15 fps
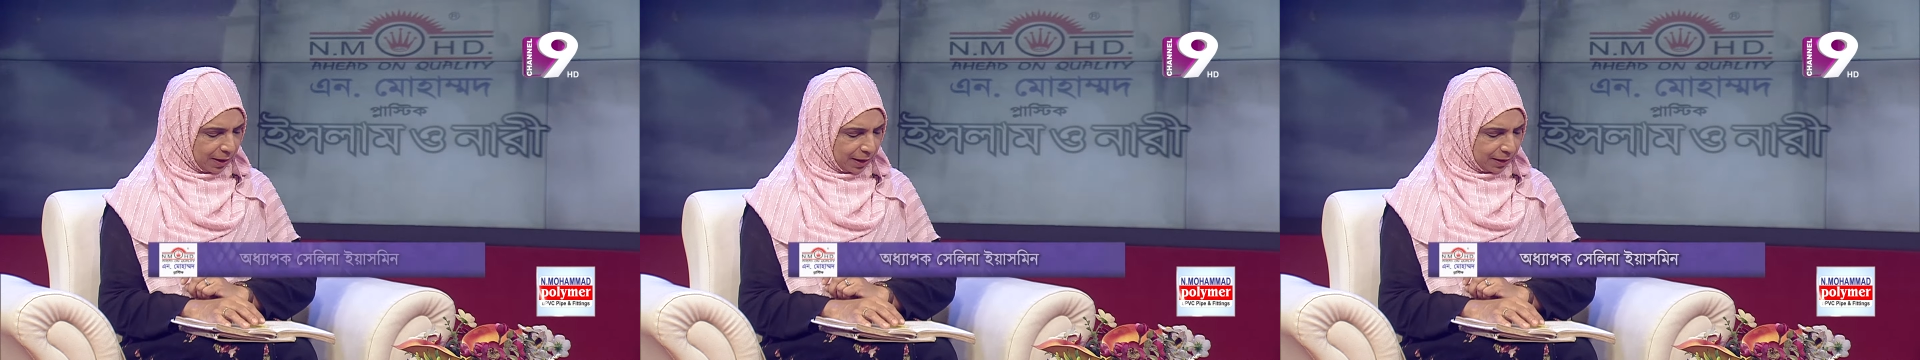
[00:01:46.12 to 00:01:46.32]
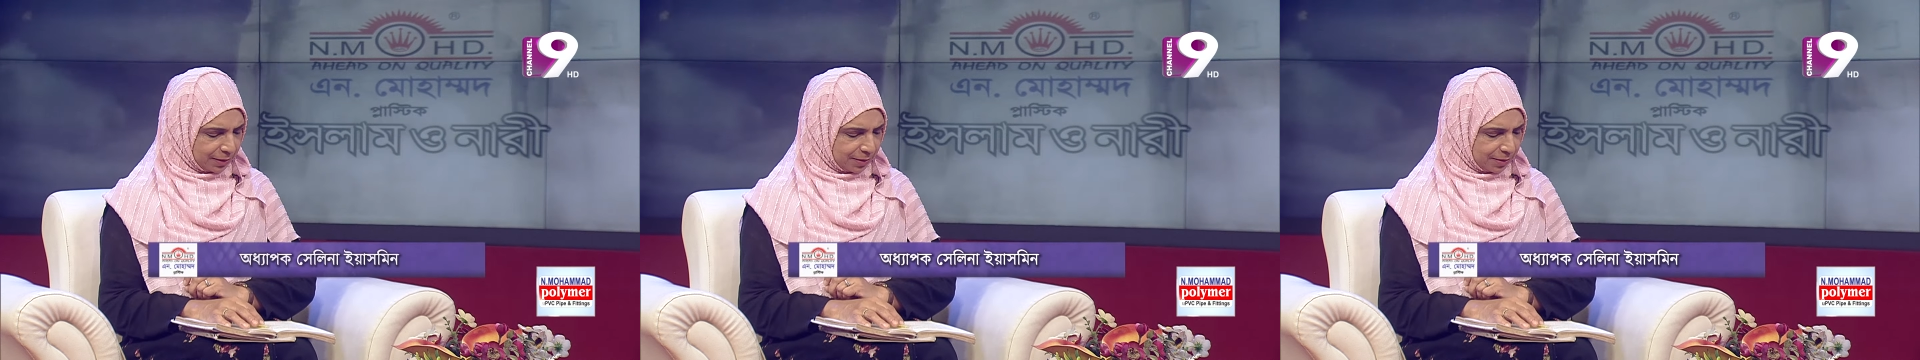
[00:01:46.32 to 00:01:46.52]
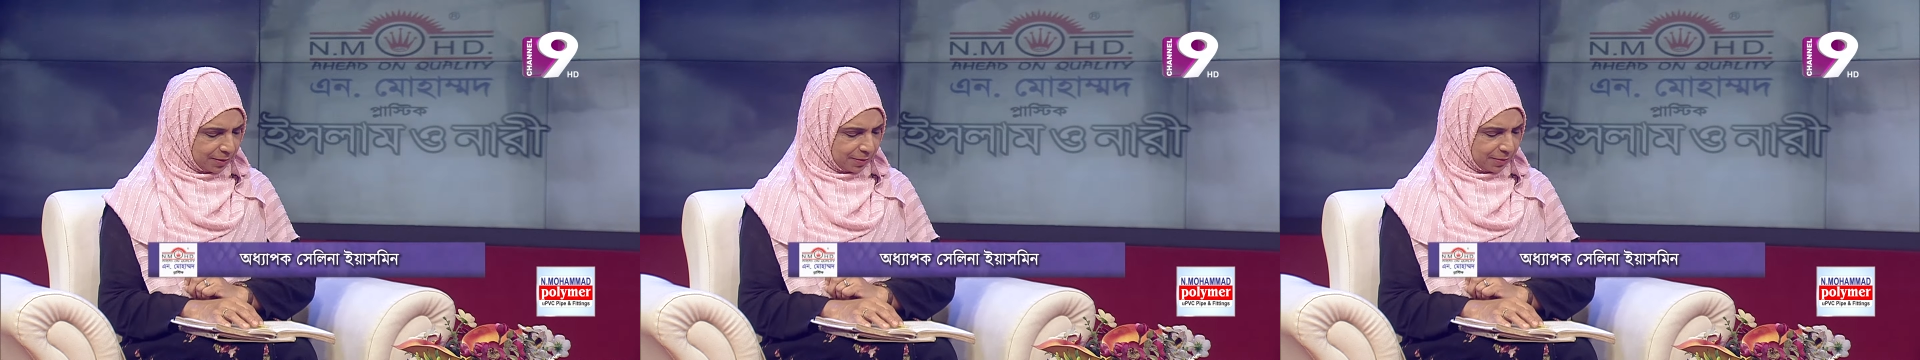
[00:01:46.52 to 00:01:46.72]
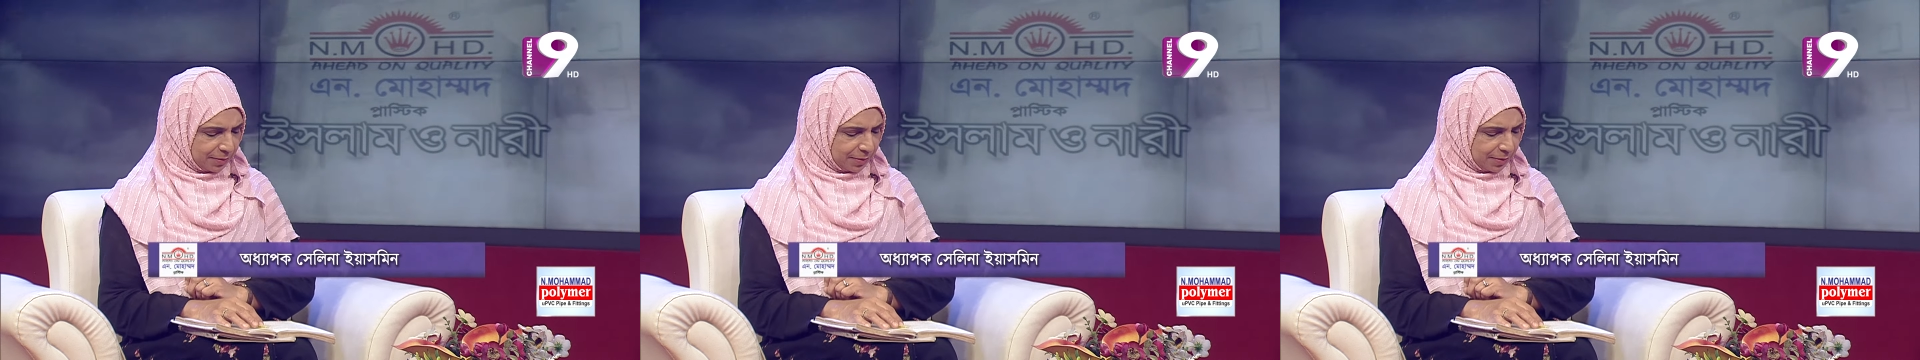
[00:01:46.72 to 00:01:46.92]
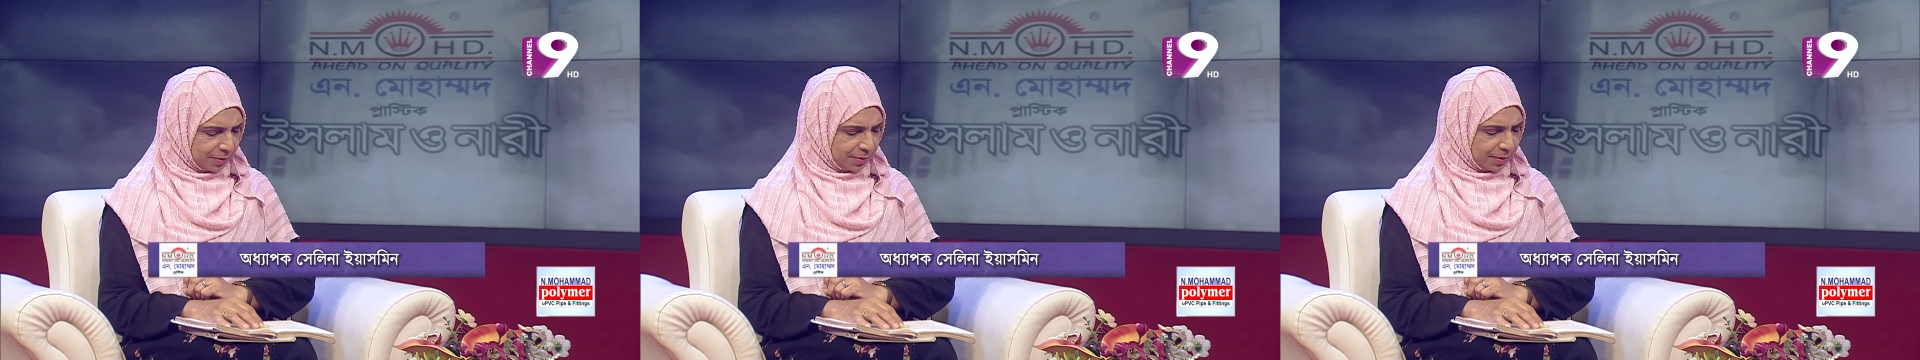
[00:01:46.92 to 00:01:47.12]
একটা
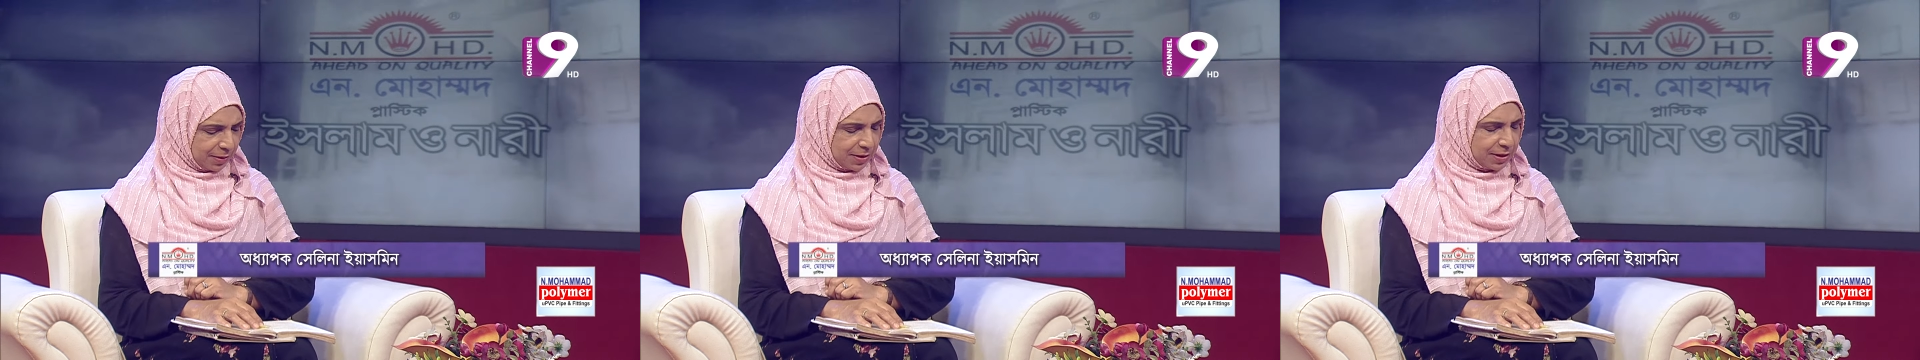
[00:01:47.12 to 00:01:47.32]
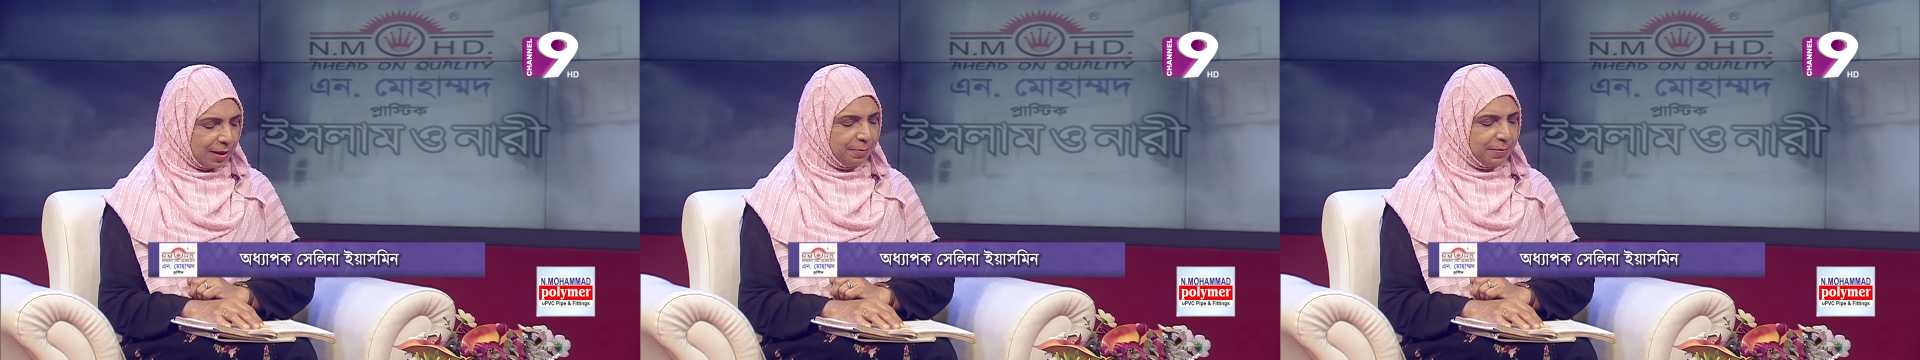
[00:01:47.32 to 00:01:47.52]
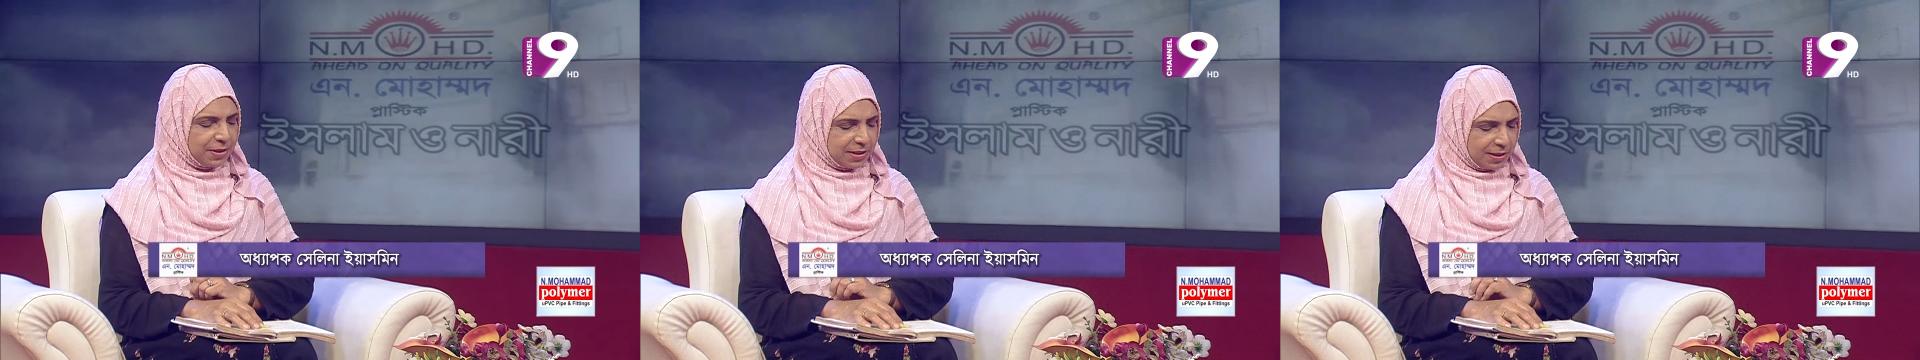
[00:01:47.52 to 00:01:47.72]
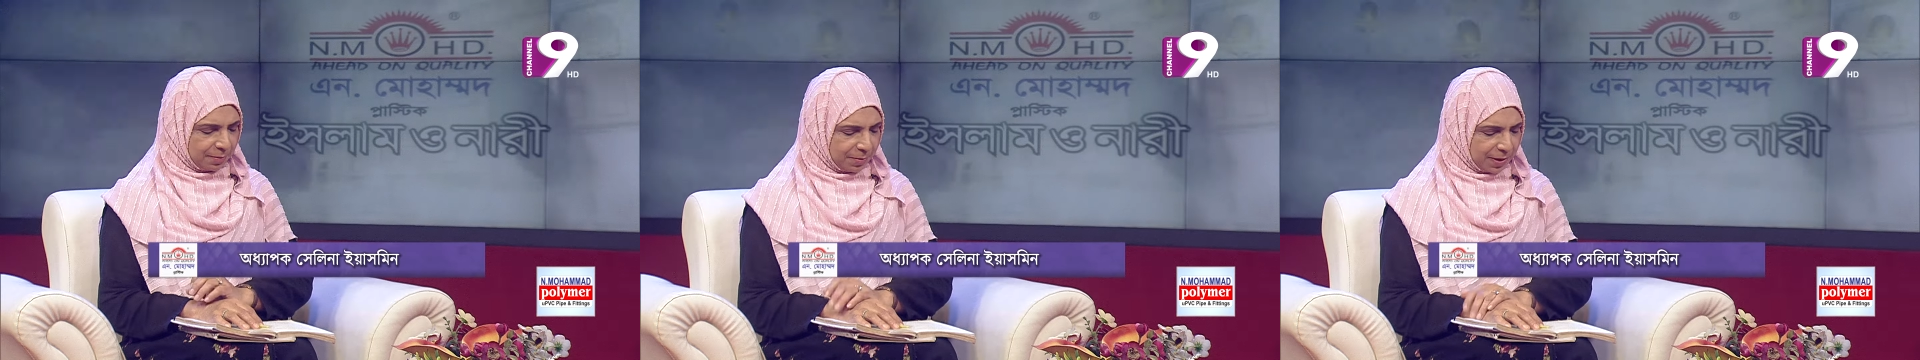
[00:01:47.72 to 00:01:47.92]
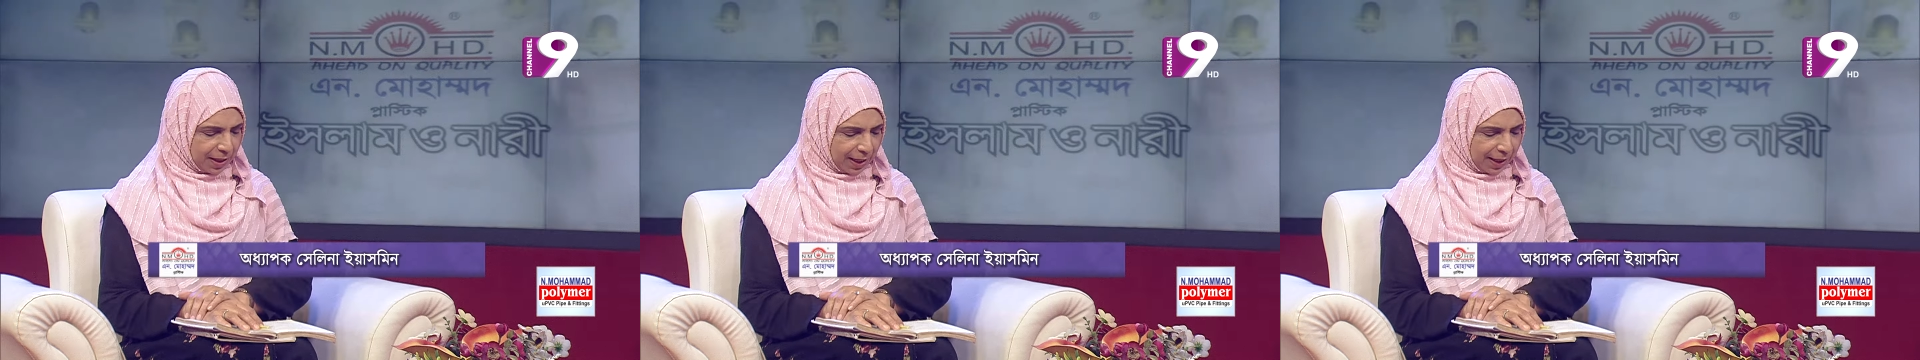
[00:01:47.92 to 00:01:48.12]
২৬
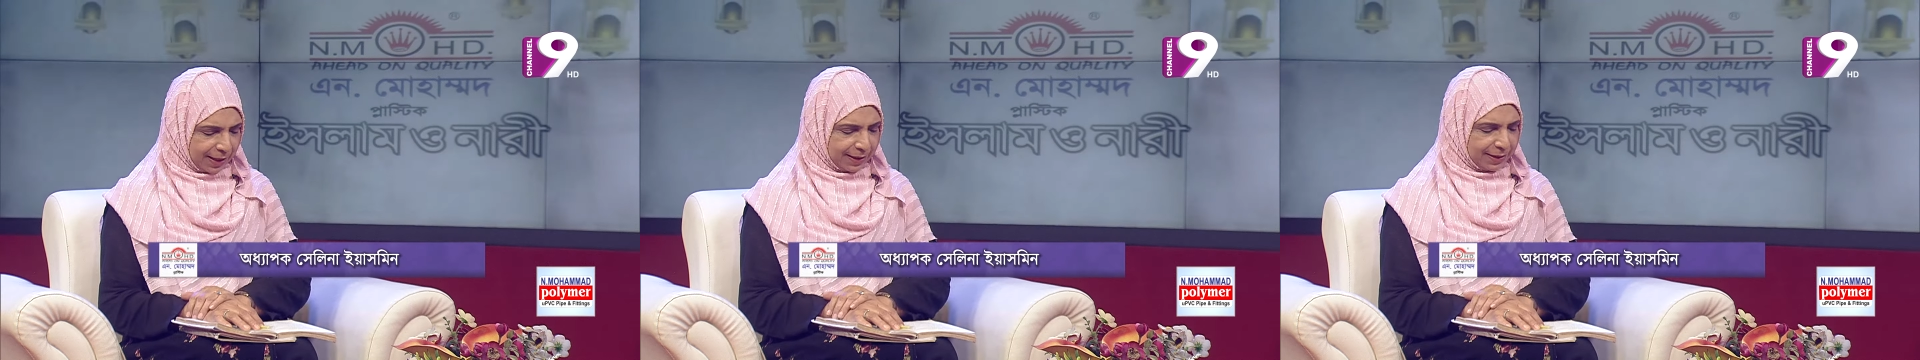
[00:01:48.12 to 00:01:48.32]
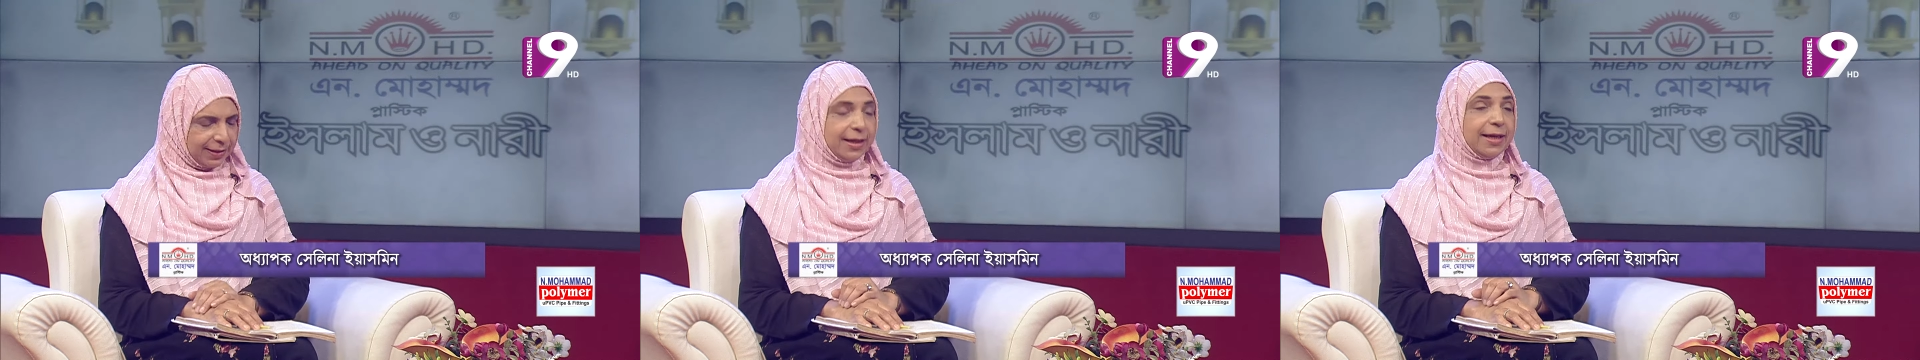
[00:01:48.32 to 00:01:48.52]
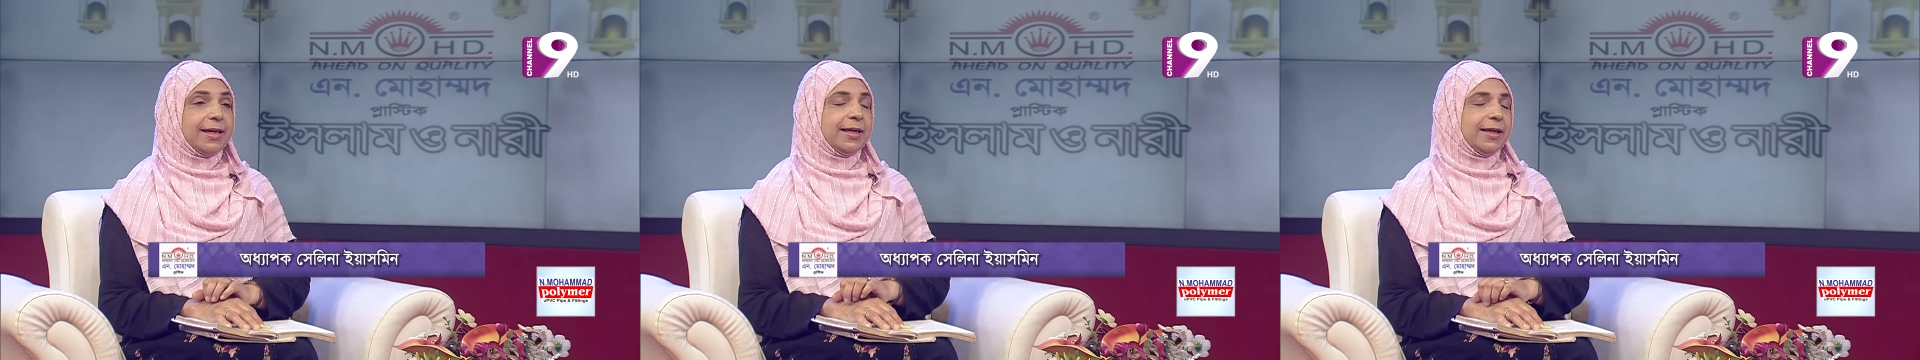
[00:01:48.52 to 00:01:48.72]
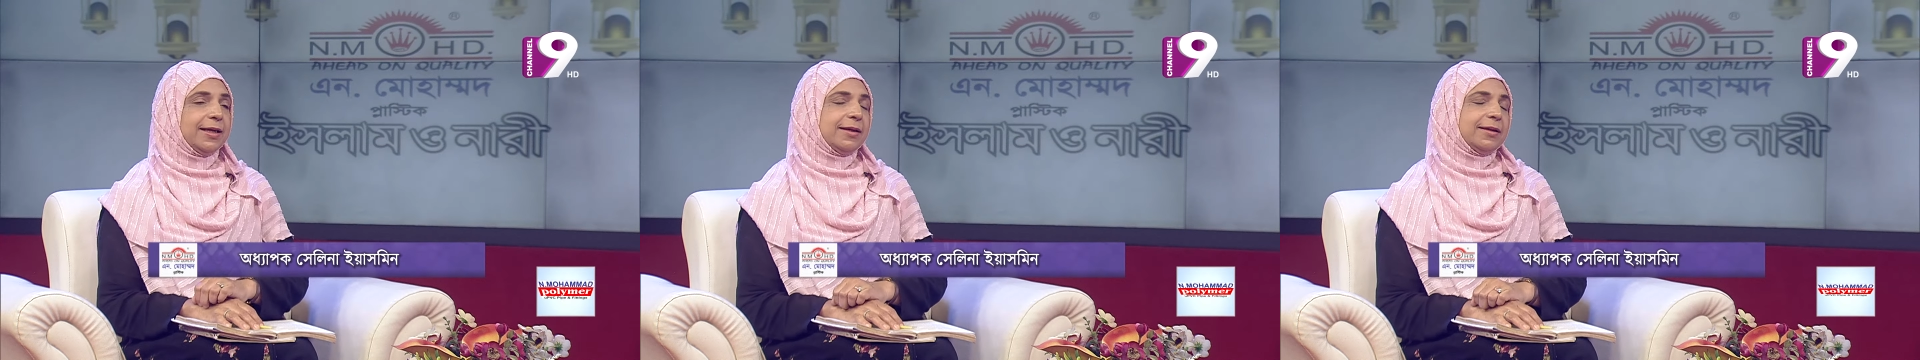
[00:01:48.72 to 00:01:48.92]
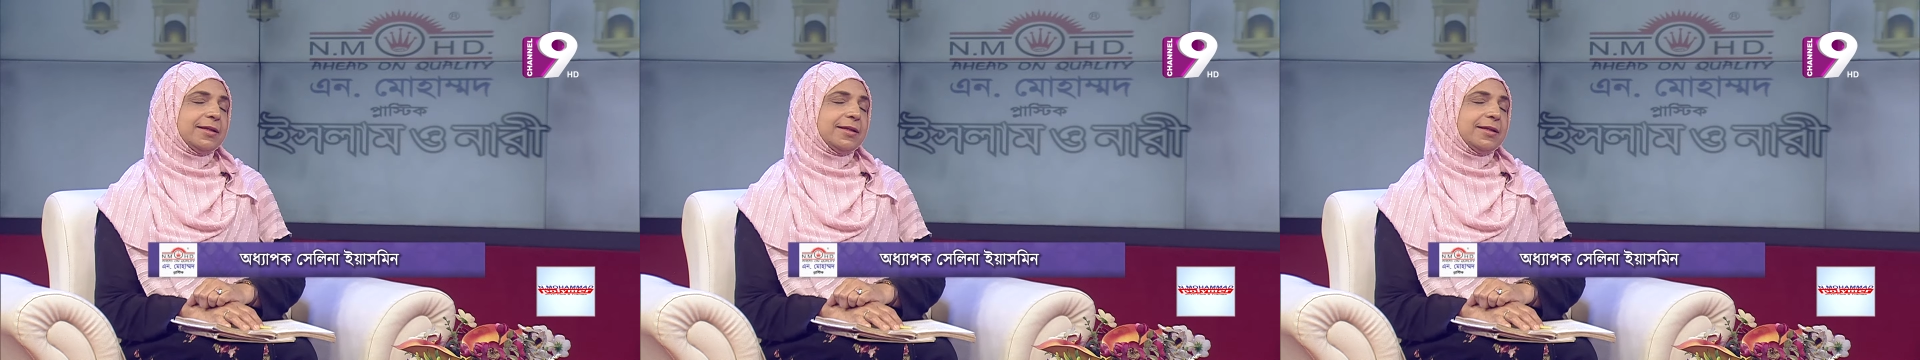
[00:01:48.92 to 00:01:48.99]
নাম্বার আয়াত দেখি